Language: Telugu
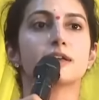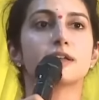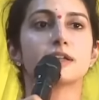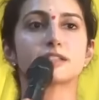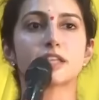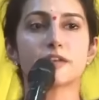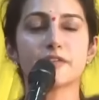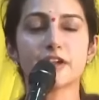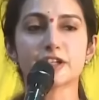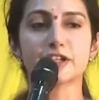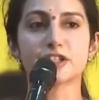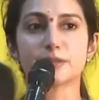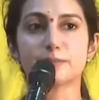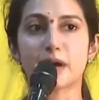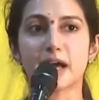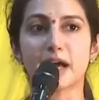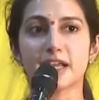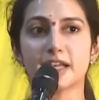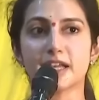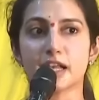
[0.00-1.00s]
రిజర్వేషన్
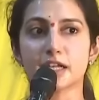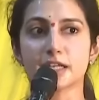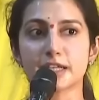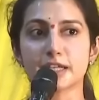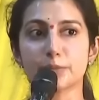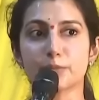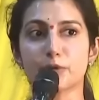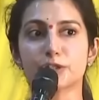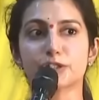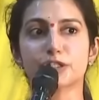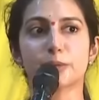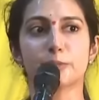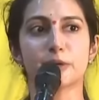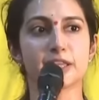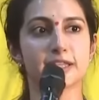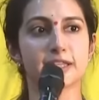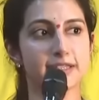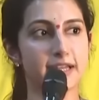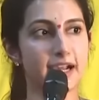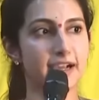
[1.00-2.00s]
మహిళలకి
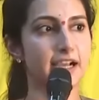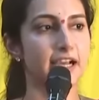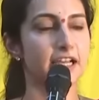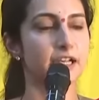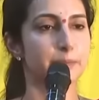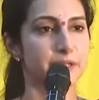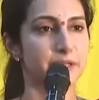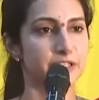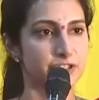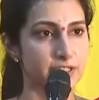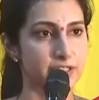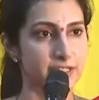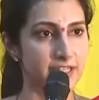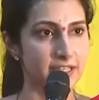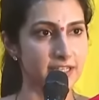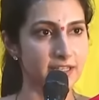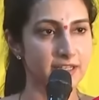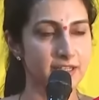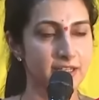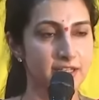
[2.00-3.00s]
మొట్టమొదట
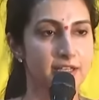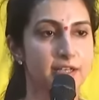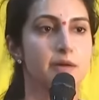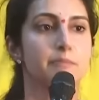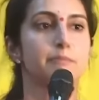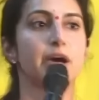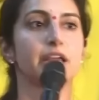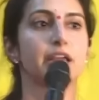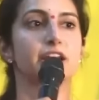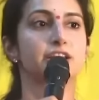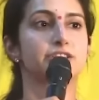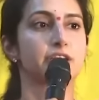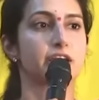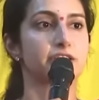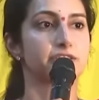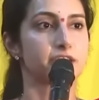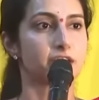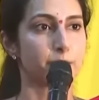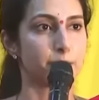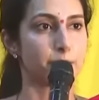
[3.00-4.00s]
కల్పించింది మన
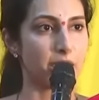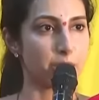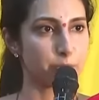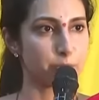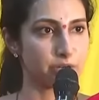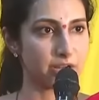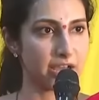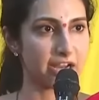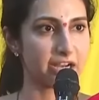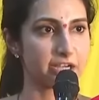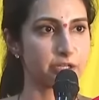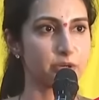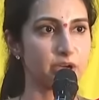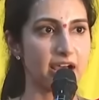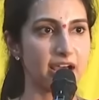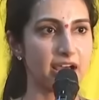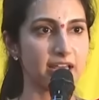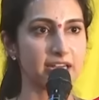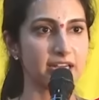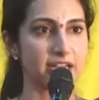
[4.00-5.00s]
చంద్రబాబు నాయుడు
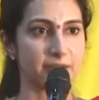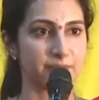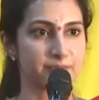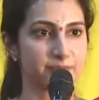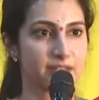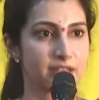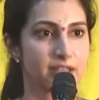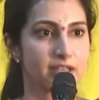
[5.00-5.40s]
గారే